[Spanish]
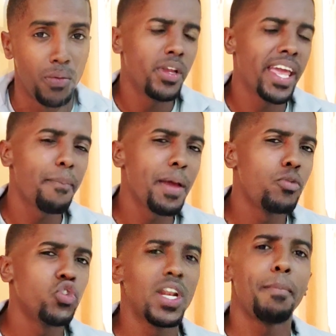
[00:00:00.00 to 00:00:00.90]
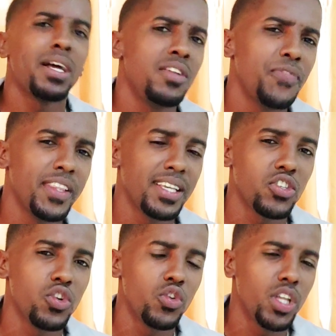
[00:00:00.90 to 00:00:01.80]
¿Por qué vemos la
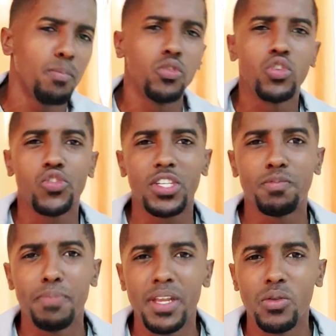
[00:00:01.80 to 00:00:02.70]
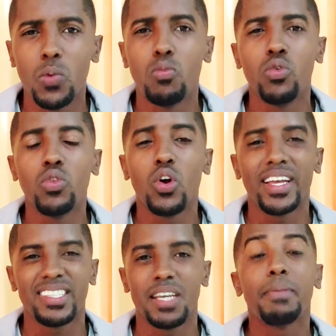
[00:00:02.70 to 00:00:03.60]
manifestación de muchos espíritus
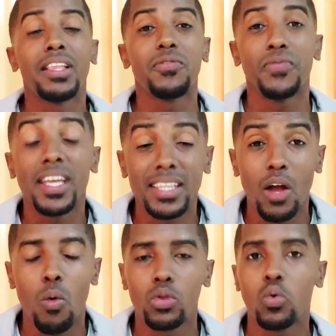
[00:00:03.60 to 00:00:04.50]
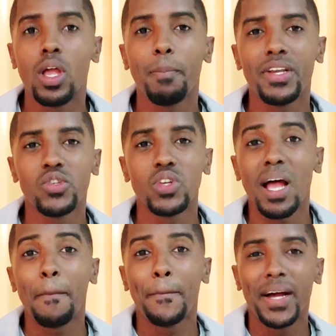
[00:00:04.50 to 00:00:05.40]
inmundos que se manifiestan cuando una
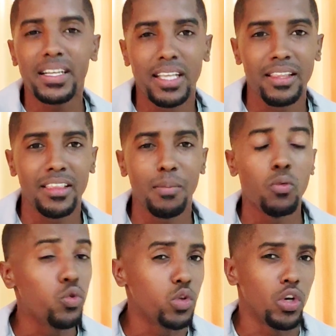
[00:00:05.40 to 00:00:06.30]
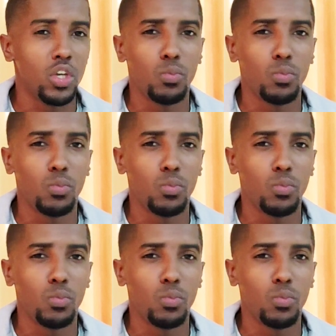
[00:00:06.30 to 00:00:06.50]
persona parte de este mundo?